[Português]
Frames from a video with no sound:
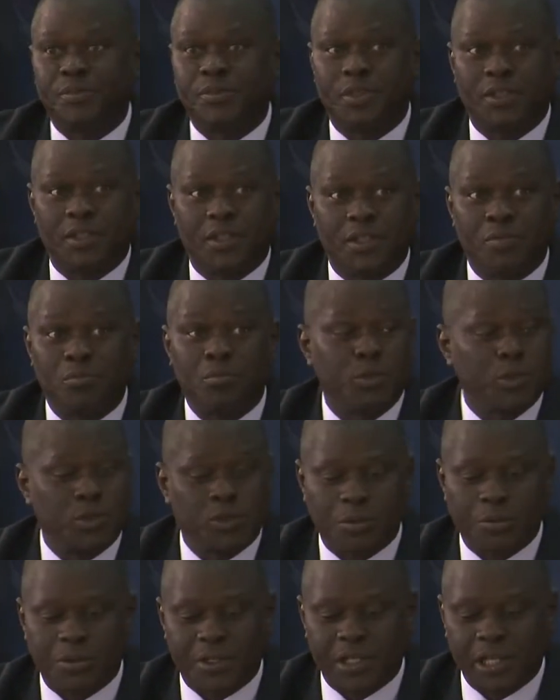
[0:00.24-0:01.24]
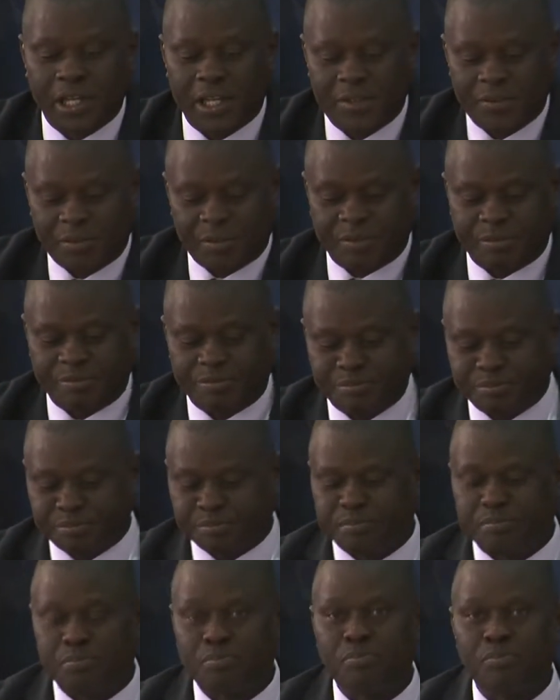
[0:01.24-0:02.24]
Eh, muito obrigado.
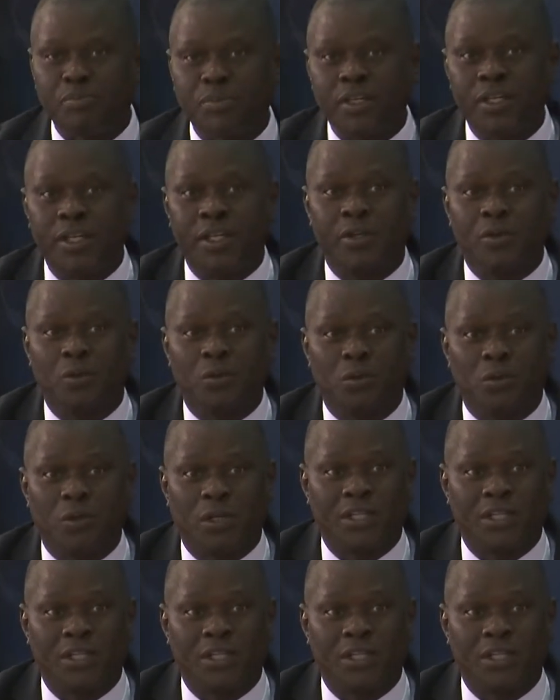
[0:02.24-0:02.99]
Eu,